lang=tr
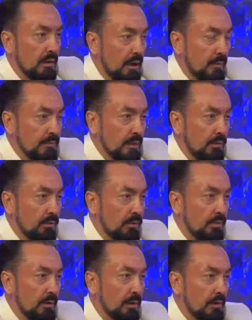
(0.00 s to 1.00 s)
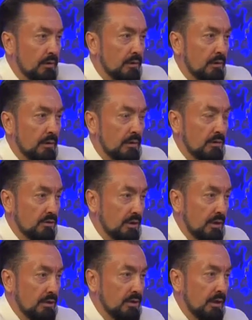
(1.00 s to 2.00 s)
hapse koydular,
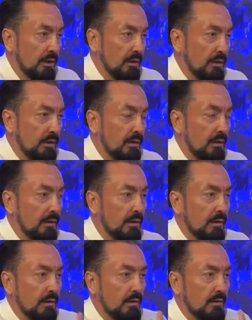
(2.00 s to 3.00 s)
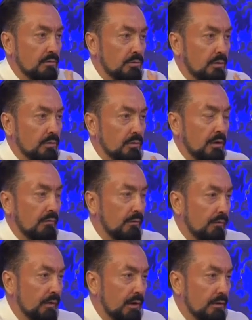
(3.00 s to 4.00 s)
çile çekti. Sonunda
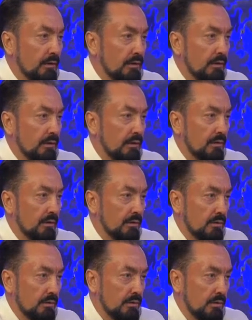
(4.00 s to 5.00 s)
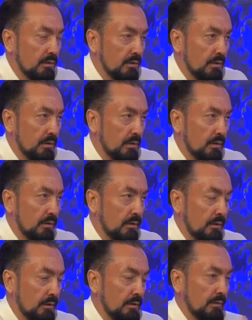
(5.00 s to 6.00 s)
vefat etti.
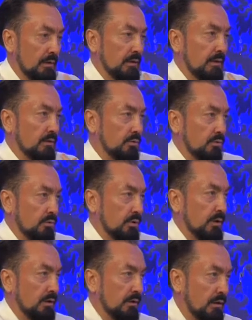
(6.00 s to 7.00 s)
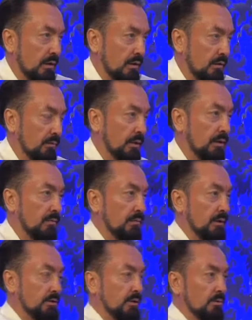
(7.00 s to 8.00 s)
Ki velilerin sonu şehittir genellikle.
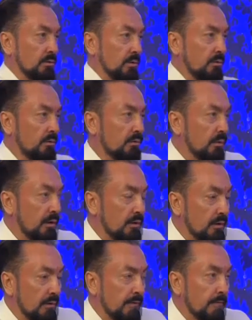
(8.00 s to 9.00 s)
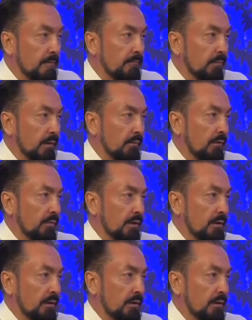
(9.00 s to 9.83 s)
Peygamberler şehit olarak ölürler. Vefat